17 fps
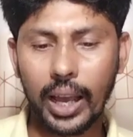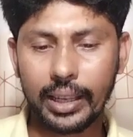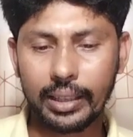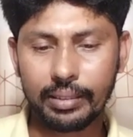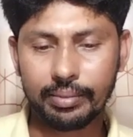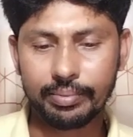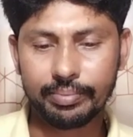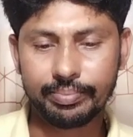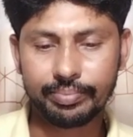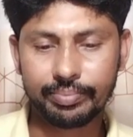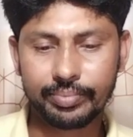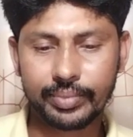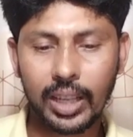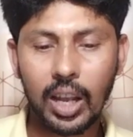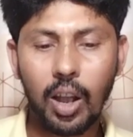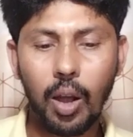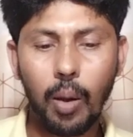বৈষম্য
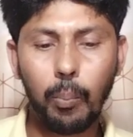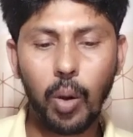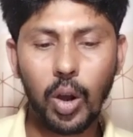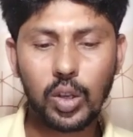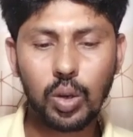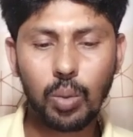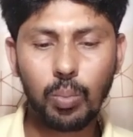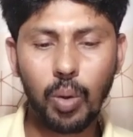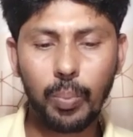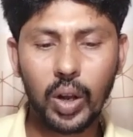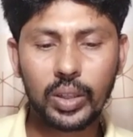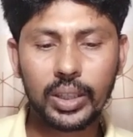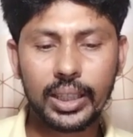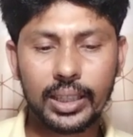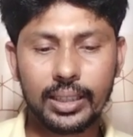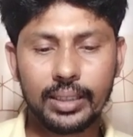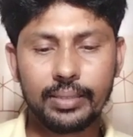বিরোধী
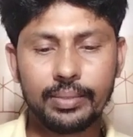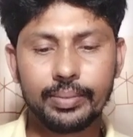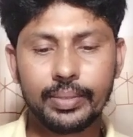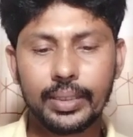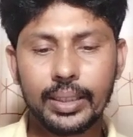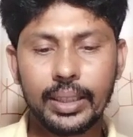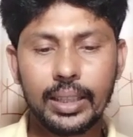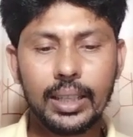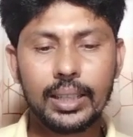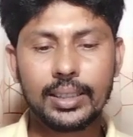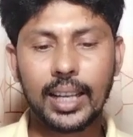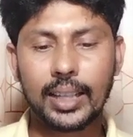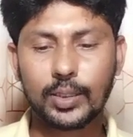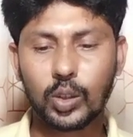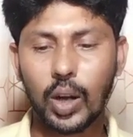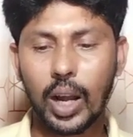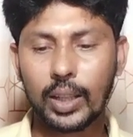ছাত্র আন্দোলন
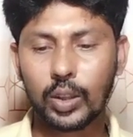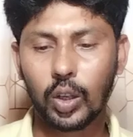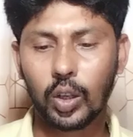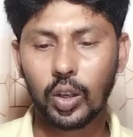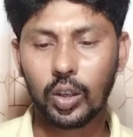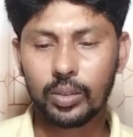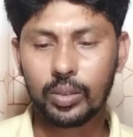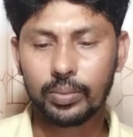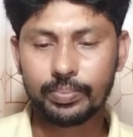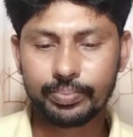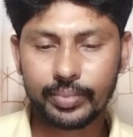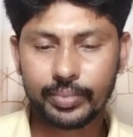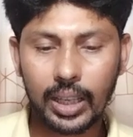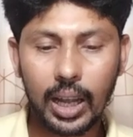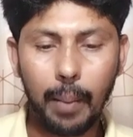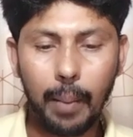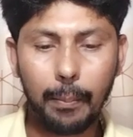মার্চ
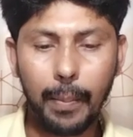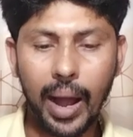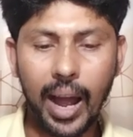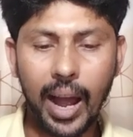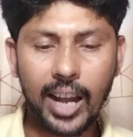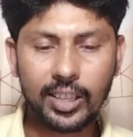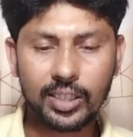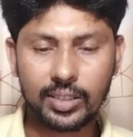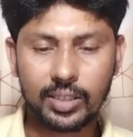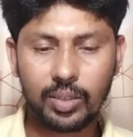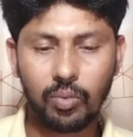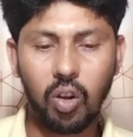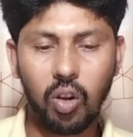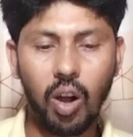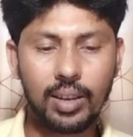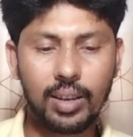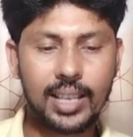ফর জাস্টিস
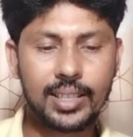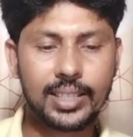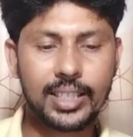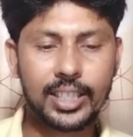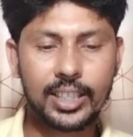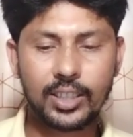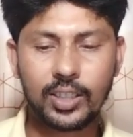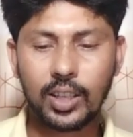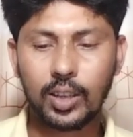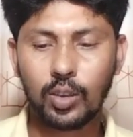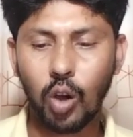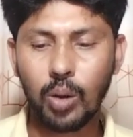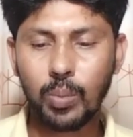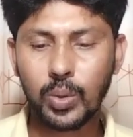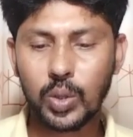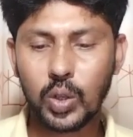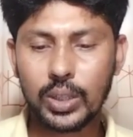কর্মসূচি
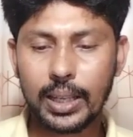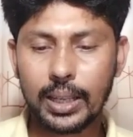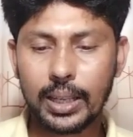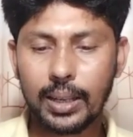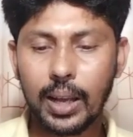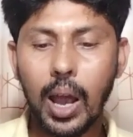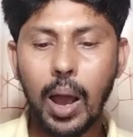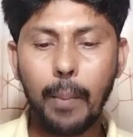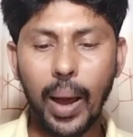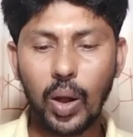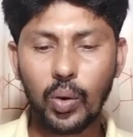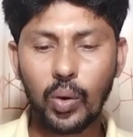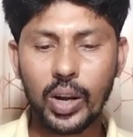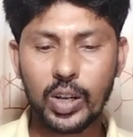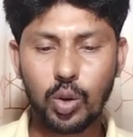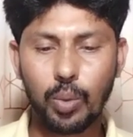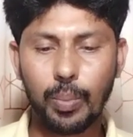পালনের সময় ঢাকা
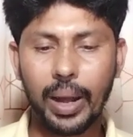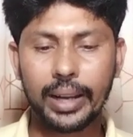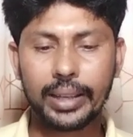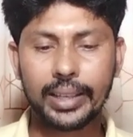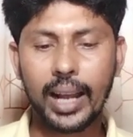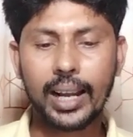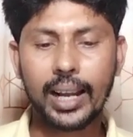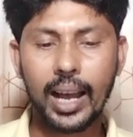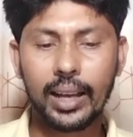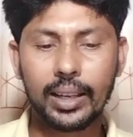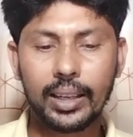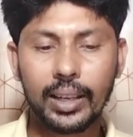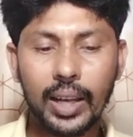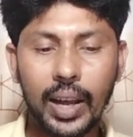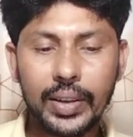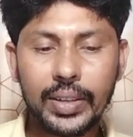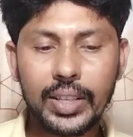নিউ মডেল
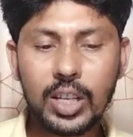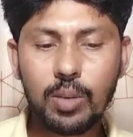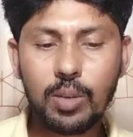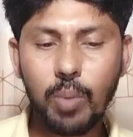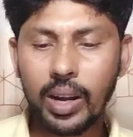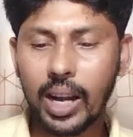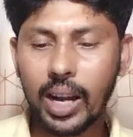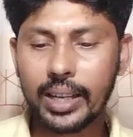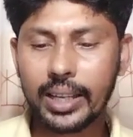ডিগ্রি কলেজের